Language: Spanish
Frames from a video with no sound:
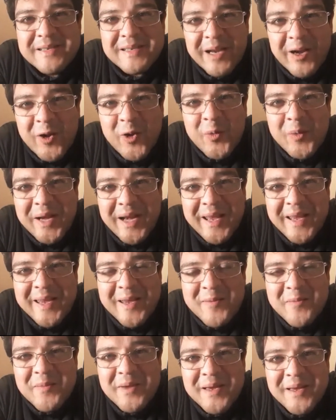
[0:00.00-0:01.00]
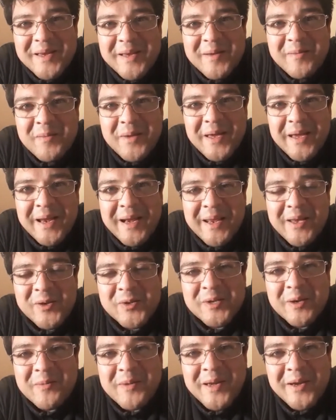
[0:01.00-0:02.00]
Shalom Alejem, mi, mis
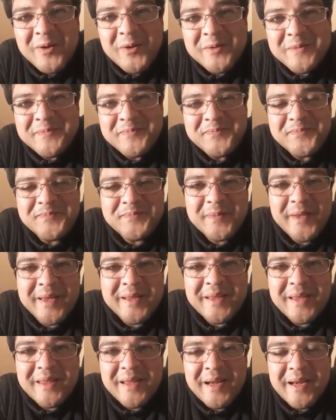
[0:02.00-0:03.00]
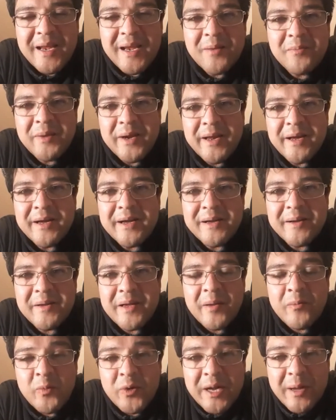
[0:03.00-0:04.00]
queridos amigos. Este es Daniel
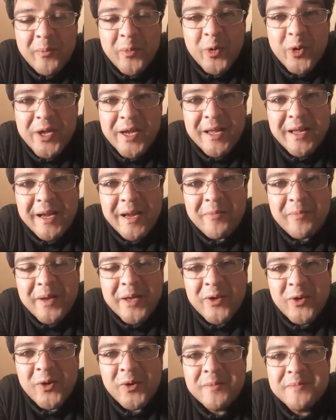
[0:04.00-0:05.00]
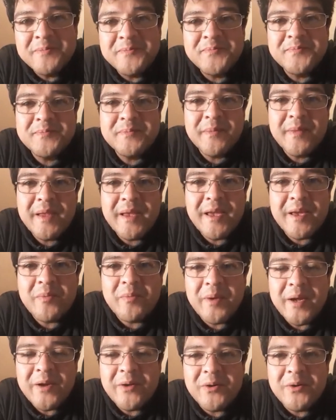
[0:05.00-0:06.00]
para Emuna Project en español.
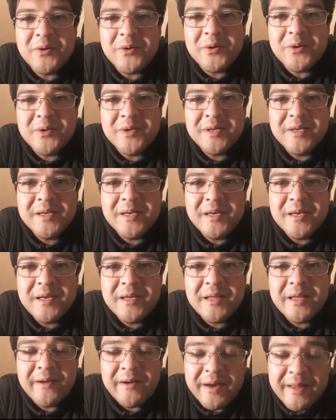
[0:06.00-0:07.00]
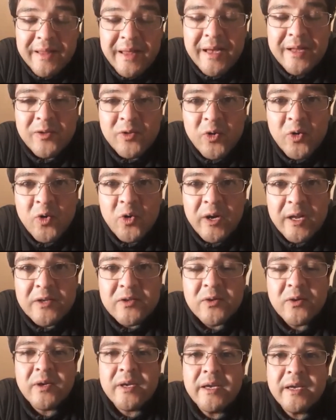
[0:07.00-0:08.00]
Espero de verdad, de todo
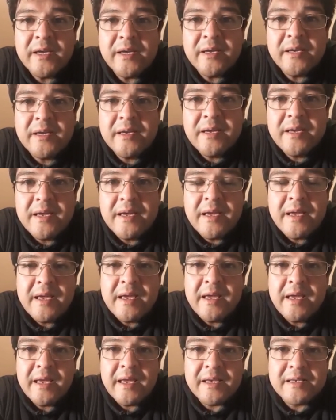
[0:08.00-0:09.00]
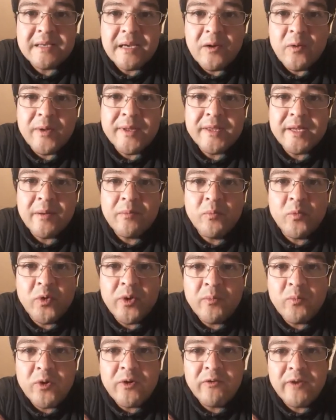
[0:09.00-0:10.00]
corazón, que, se encuentren
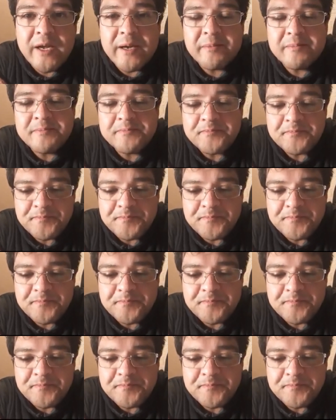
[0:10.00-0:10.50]
muy, muy bien.